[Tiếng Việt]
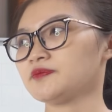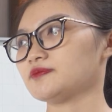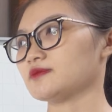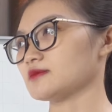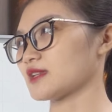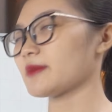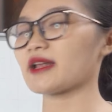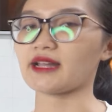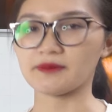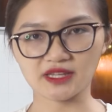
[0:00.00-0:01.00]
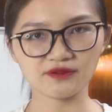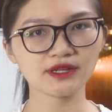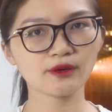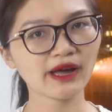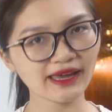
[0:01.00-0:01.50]
um, các bạn cảm thấy
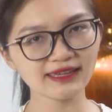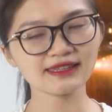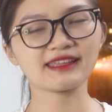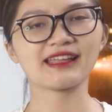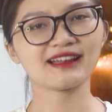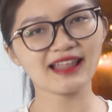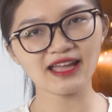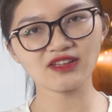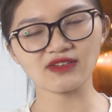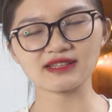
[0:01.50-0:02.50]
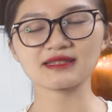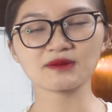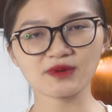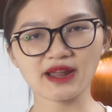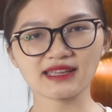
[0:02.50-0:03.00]
video hay thì like và
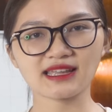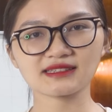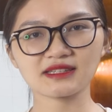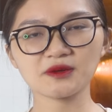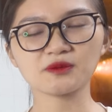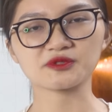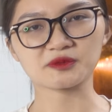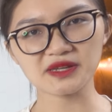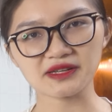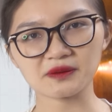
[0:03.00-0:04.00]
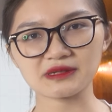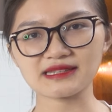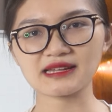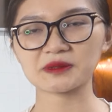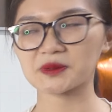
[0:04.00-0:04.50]
subscribe kênh tê hát Home của chúng mình. Ngoài
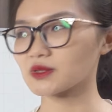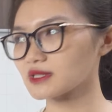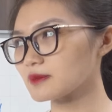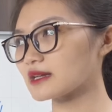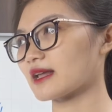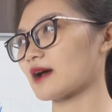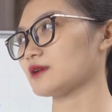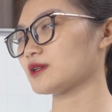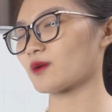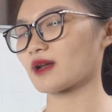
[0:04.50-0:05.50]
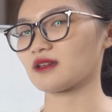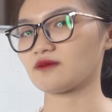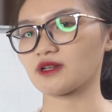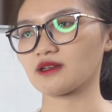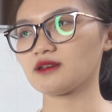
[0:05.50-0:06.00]
ra nếu có thắc mắc nào liên quan
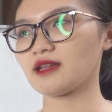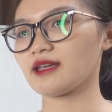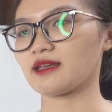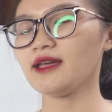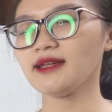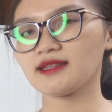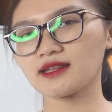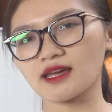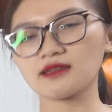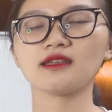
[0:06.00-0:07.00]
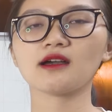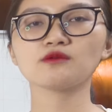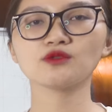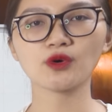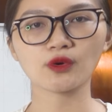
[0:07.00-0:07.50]
đến vấn đề thiết kế thi
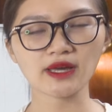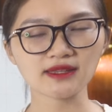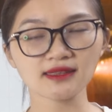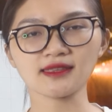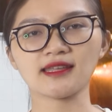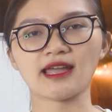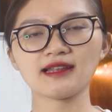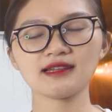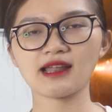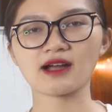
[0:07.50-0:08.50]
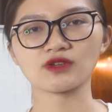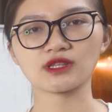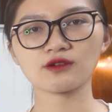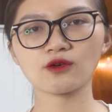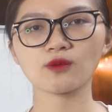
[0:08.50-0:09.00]
công nội ngoại thất thì hãy liên lạc với
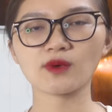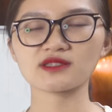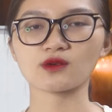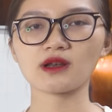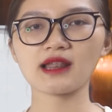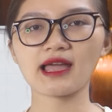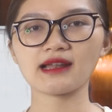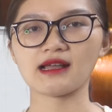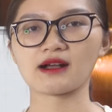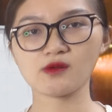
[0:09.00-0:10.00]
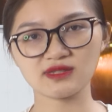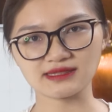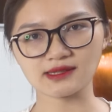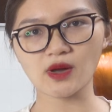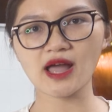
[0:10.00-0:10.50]
tê hát Home qua số hotline là không
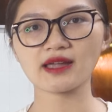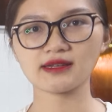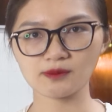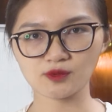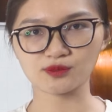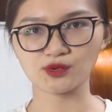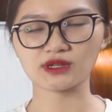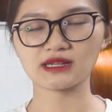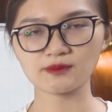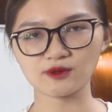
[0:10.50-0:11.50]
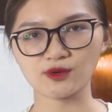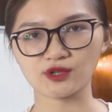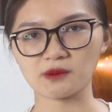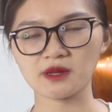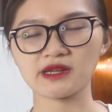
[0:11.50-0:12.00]
chín sáu hai, năm một một, năm một một
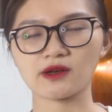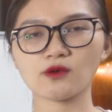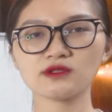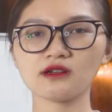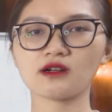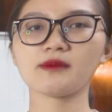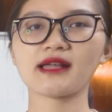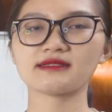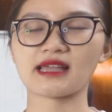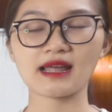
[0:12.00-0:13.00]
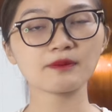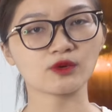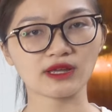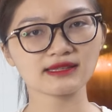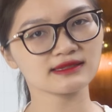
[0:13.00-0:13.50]
để bên mình hỗ trợ các bạn giải đáp
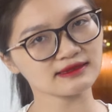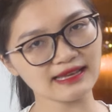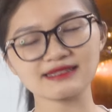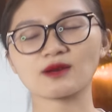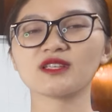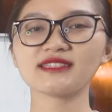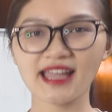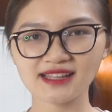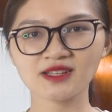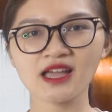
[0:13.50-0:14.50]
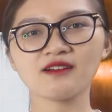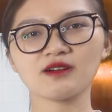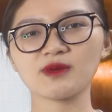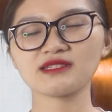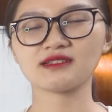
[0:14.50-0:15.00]
một cách nhanh chóng nhất nhé.
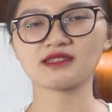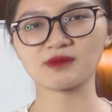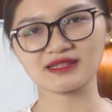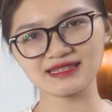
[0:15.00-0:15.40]
Và bây giờ thì mình